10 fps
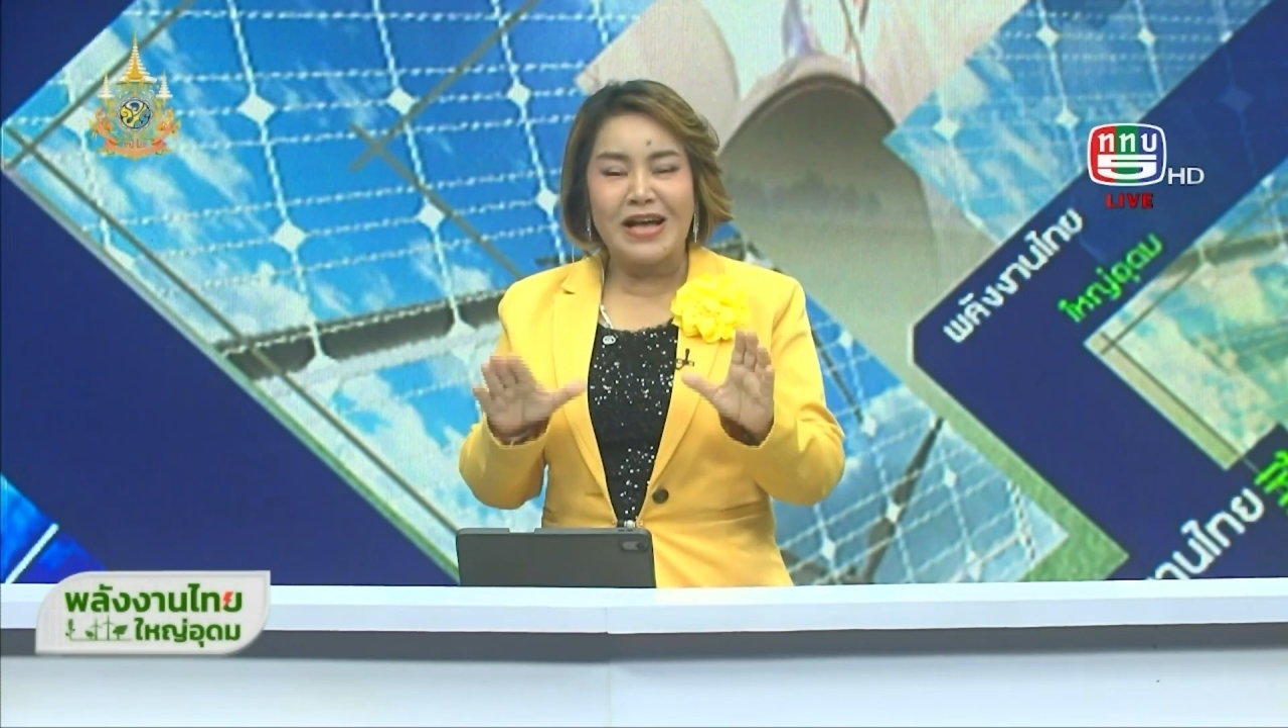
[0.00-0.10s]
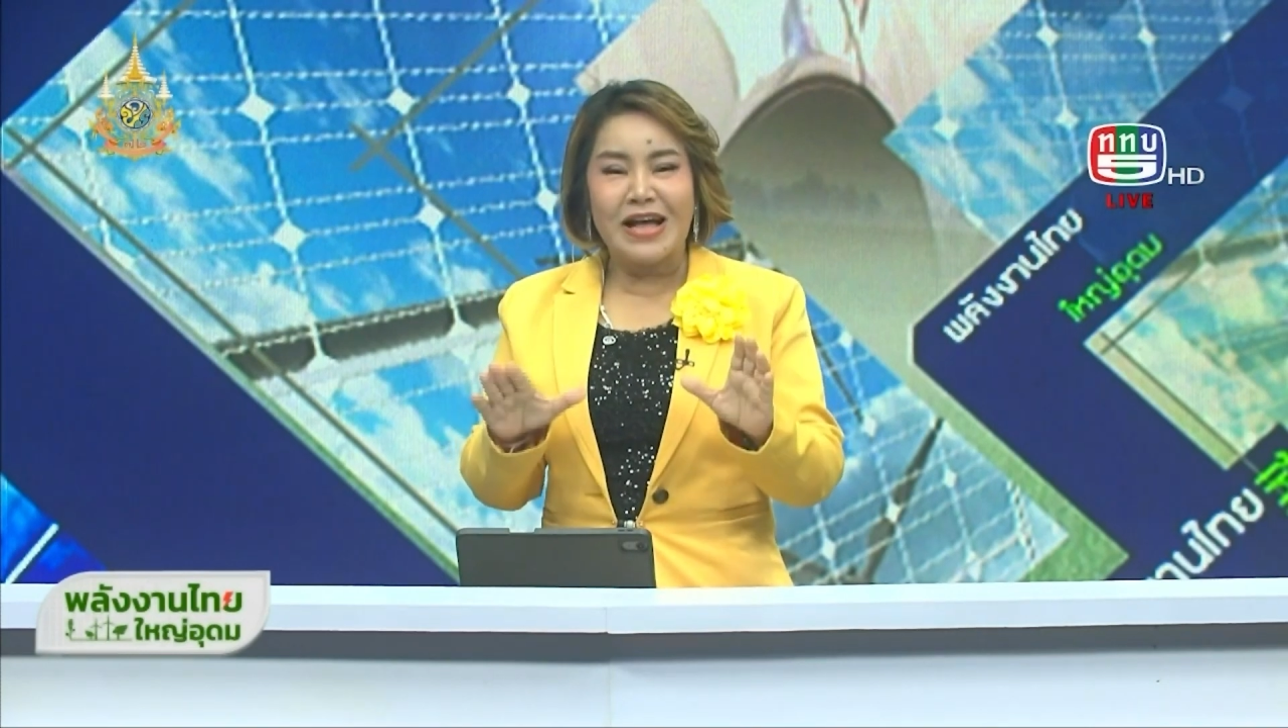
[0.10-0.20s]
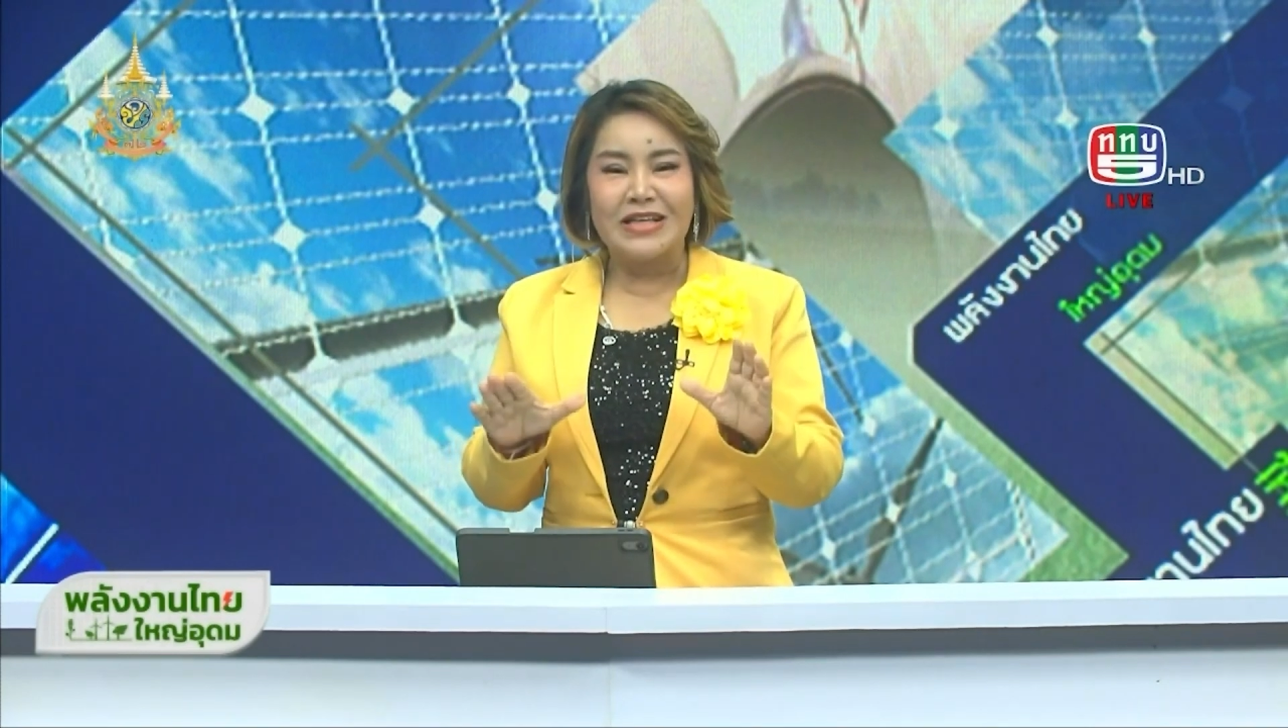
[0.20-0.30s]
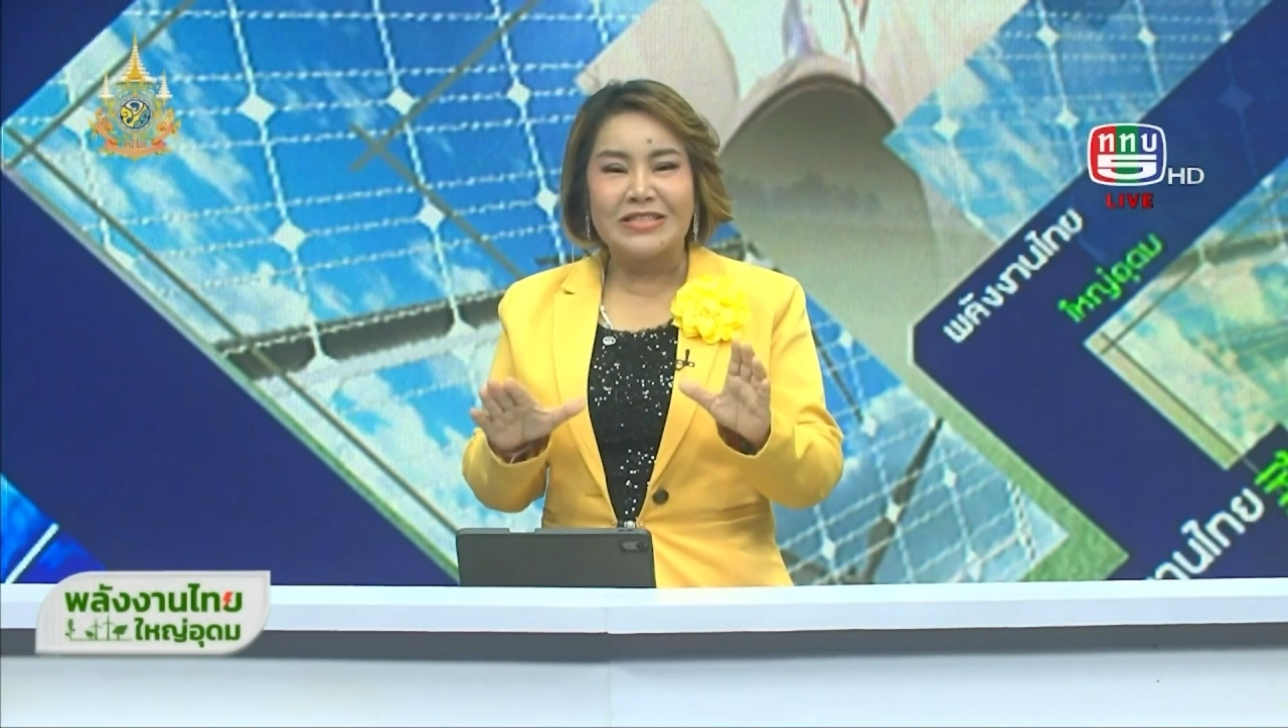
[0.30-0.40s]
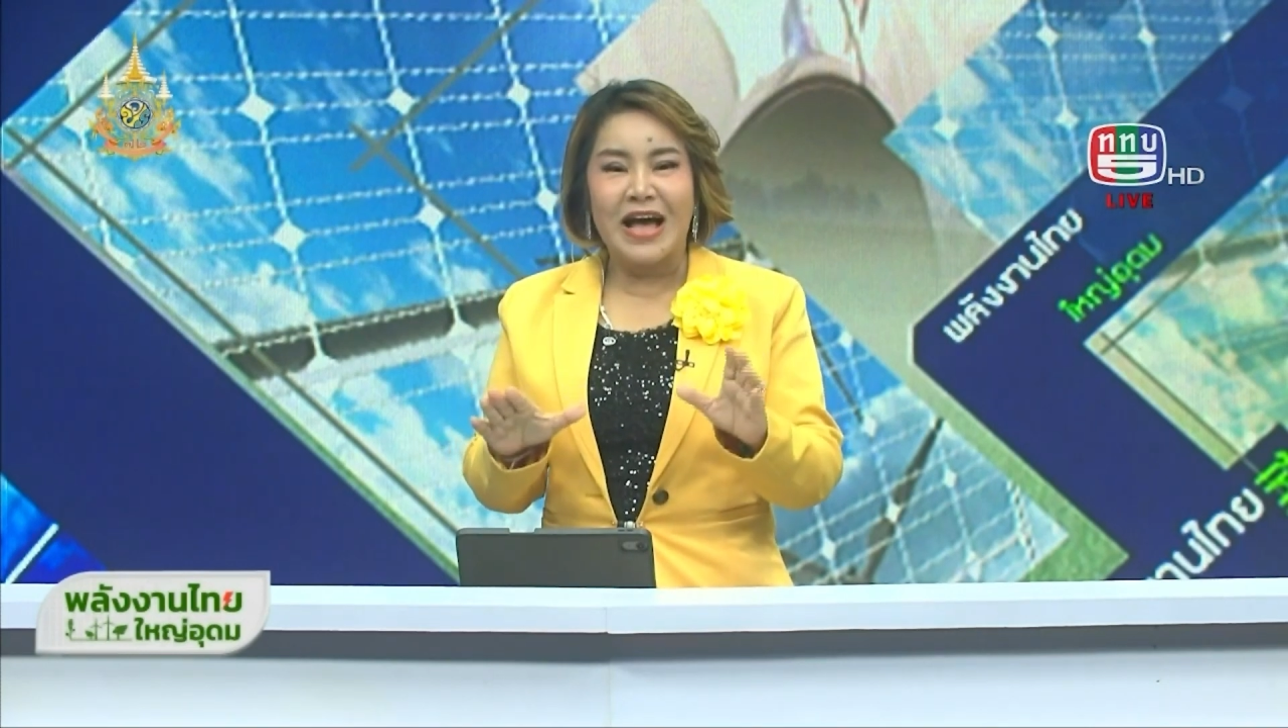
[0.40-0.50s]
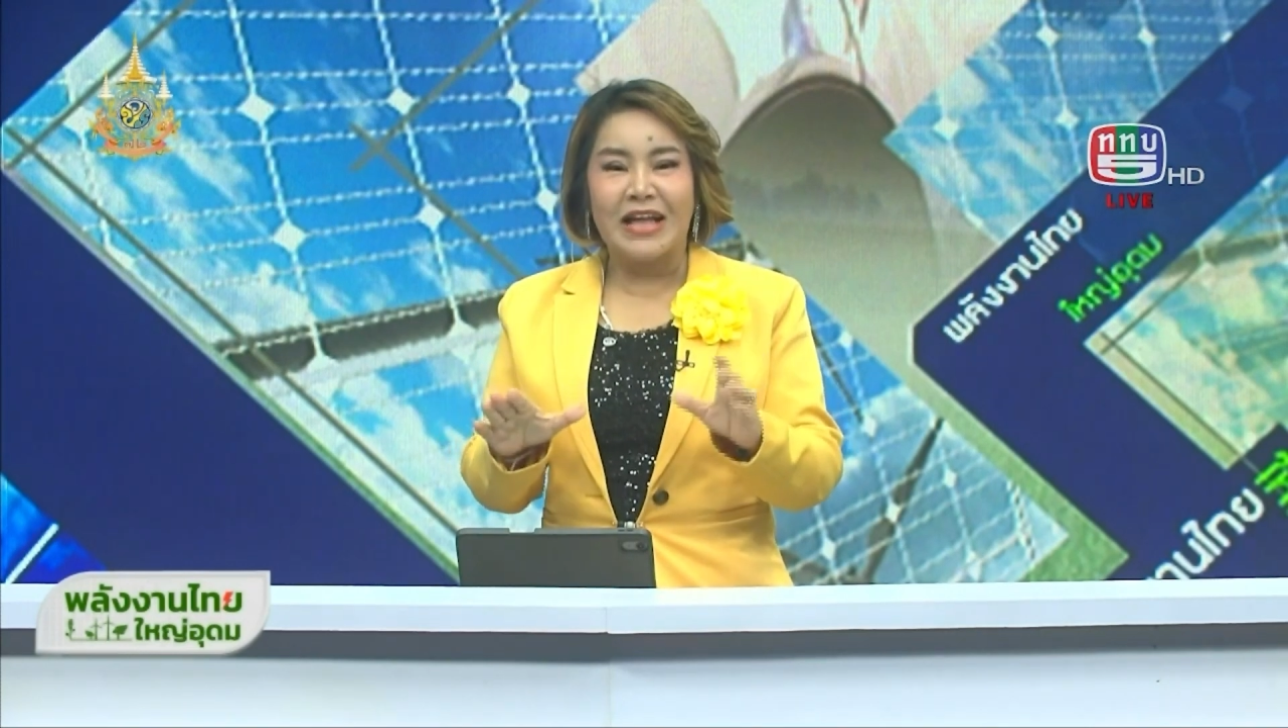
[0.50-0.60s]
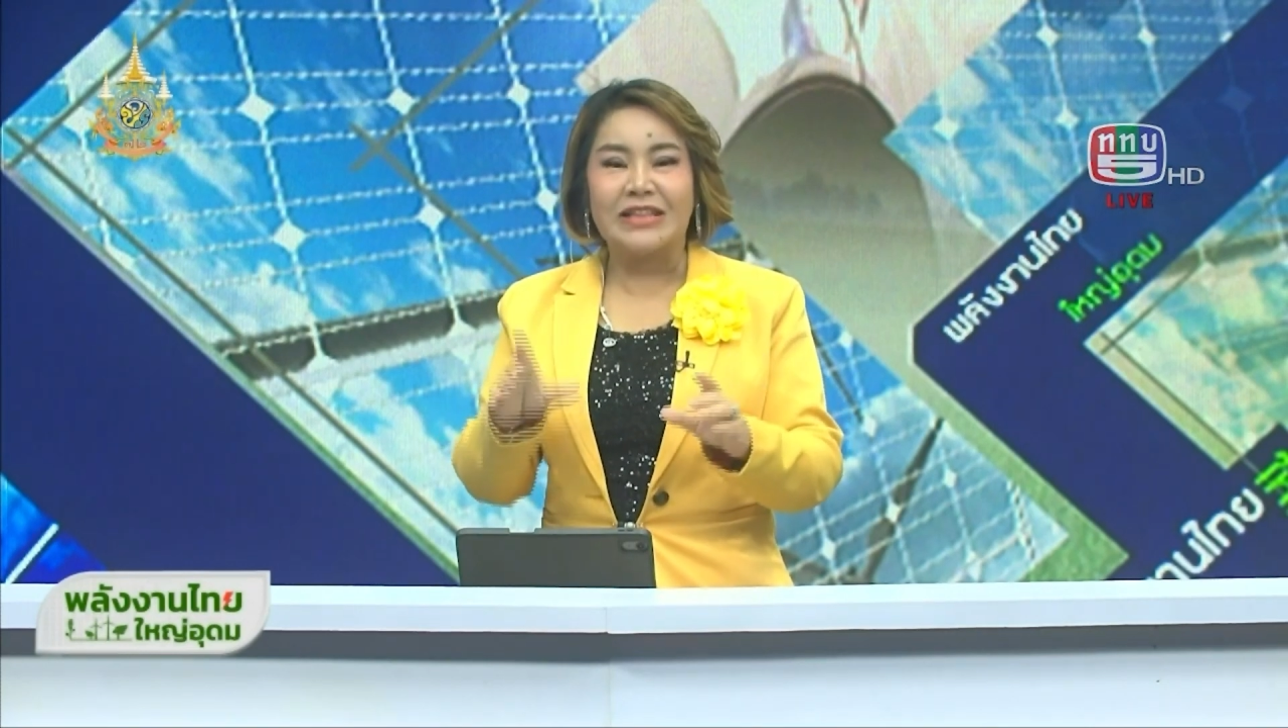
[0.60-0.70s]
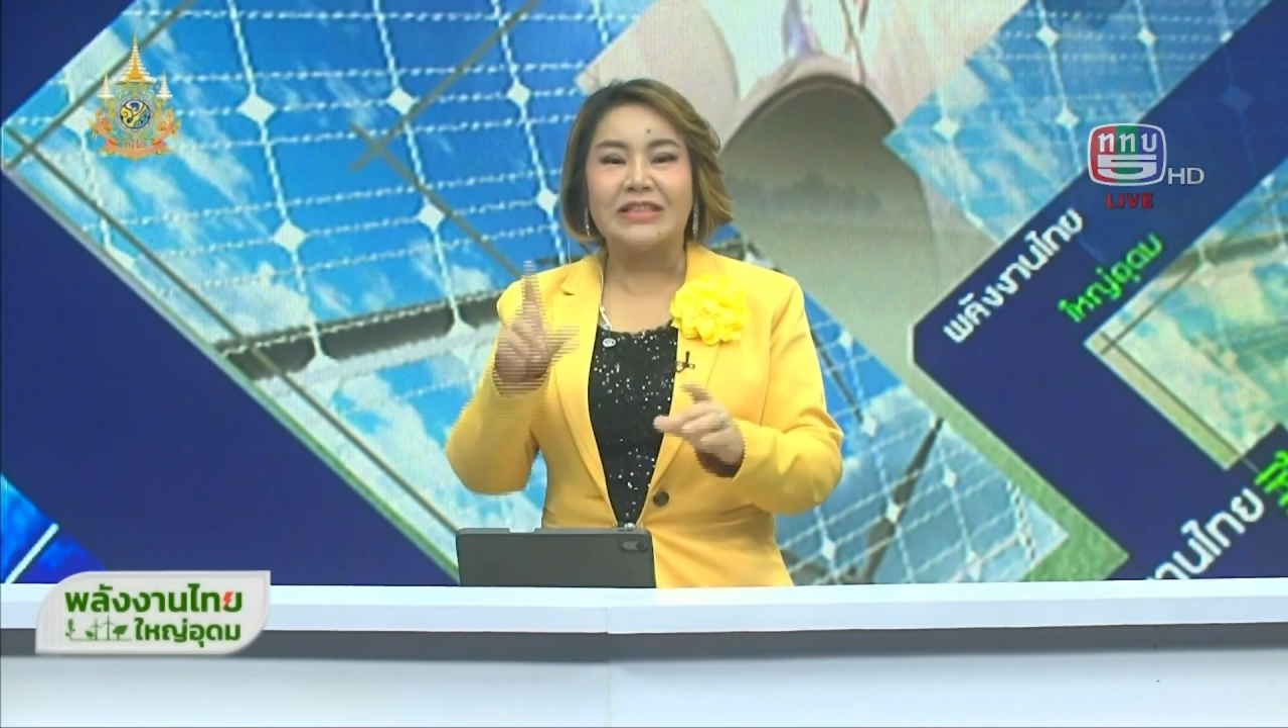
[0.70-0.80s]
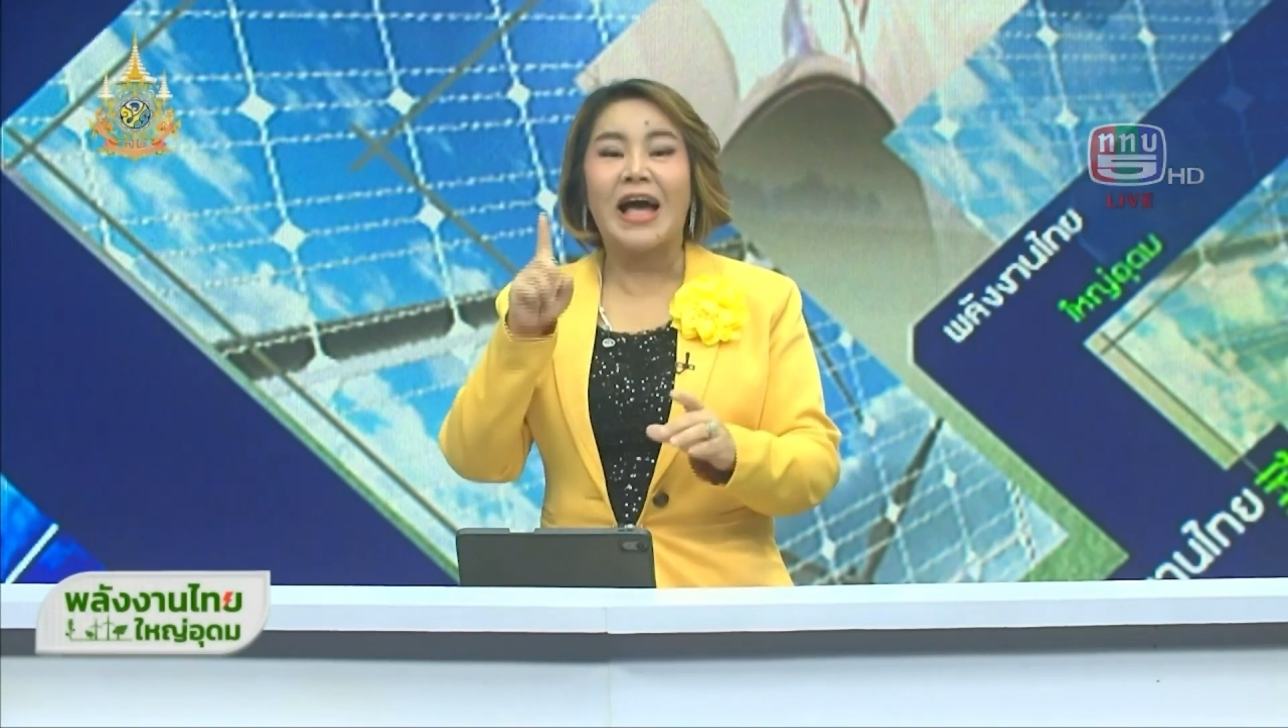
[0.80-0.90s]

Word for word: ลังงานสะอาด